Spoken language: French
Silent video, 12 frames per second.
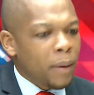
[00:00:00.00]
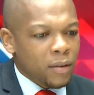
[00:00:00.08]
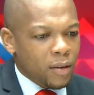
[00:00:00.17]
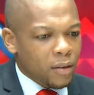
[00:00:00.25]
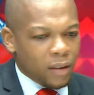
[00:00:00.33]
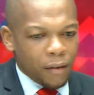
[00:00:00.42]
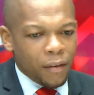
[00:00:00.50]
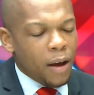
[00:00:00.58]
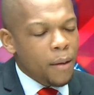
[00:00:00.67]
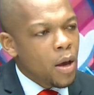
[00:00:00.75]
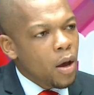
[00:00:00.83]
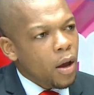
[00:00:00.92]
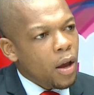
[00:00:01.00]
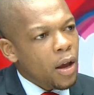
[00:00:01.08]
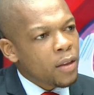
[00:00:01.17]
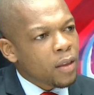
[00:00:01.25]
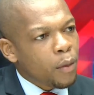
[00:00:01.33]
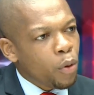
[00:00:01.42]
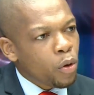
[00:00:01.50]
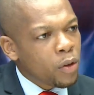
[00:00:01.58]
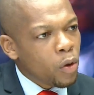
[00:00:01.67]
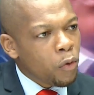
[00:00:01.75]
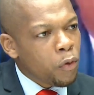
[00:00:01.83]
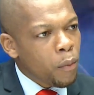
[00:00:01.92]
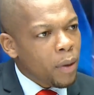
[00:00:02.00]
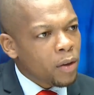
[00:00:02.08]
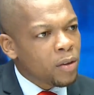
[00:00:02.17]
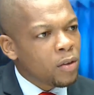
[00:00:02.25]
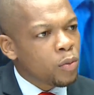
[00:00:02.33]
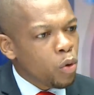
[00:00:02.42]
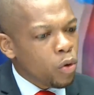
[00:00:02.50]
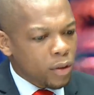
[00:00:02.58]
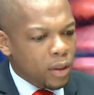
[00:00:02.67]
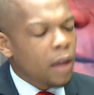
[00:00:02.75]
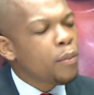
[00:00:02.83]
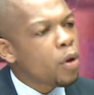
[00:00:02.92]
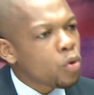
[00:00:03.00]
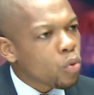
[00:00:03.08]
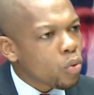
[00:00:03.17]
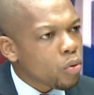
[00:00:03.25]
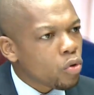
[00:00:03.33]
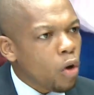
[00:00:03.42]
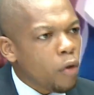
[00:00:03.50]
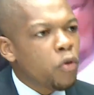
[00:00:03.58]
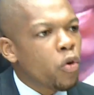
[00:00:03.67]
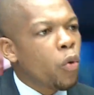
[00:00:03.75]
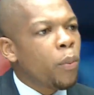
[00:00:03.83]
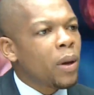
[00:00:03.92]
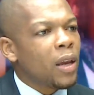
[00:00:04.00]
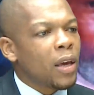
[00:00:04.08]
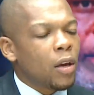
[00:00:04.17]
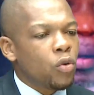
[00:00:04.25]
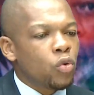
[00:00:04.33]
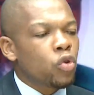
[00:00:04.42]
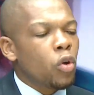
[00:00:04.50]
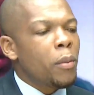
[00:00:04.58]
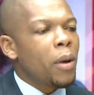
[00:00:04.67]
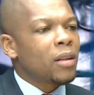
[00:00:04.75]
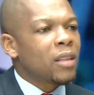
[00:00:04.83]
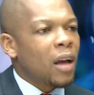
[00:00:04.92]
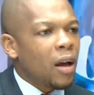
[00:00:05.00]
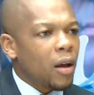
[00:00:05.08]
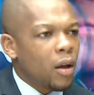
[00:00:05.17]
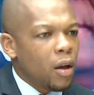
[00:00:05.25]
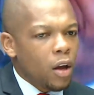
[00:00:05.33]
parce que ça va euh, être porté au fond Baptismo très bientôt. Donc vous comprenez que nous sommes en train